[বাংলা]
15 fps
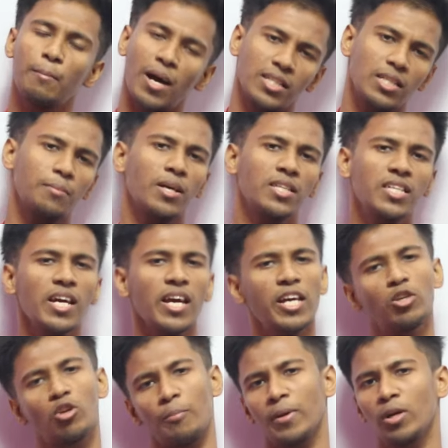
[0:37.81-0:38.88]
মাঝে মাঝে
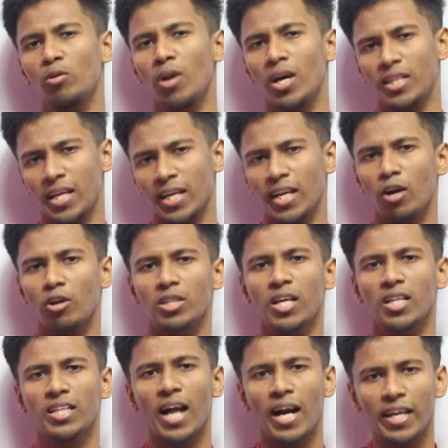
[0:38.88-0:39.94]
এই টপিকগুলো থেকে
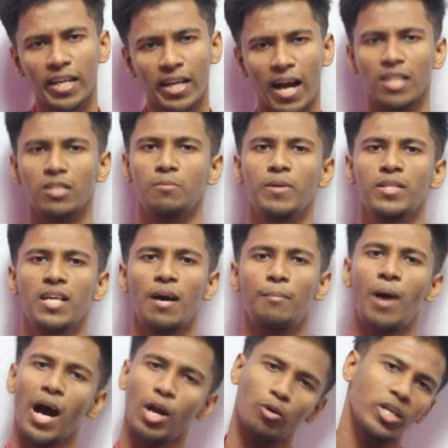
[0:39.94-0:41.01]
অর্থাৎ গাড়ির কাজ ভেজা
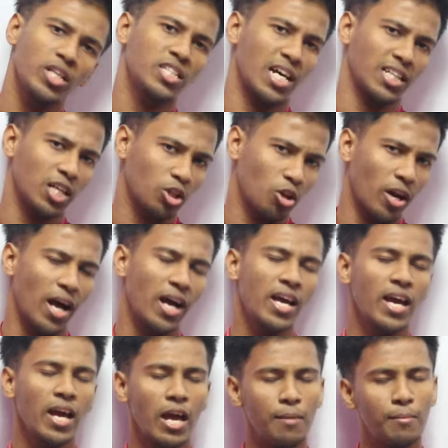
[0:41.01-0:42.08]
বা আরোহীর ছাতা ধরা
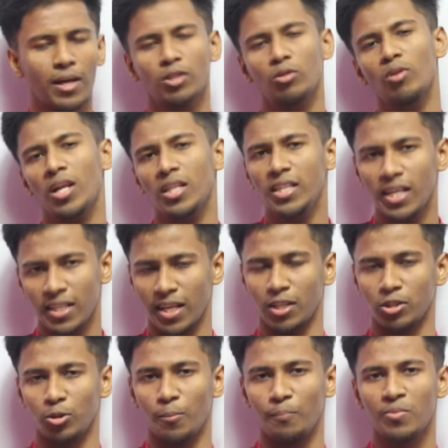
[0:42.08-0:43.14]
এই ম্যাথগুলো দিয়ে
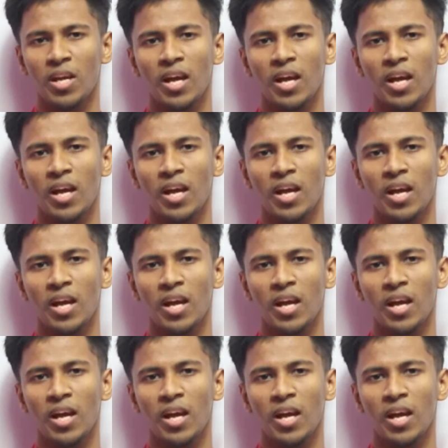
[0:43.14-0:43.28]
থাকতো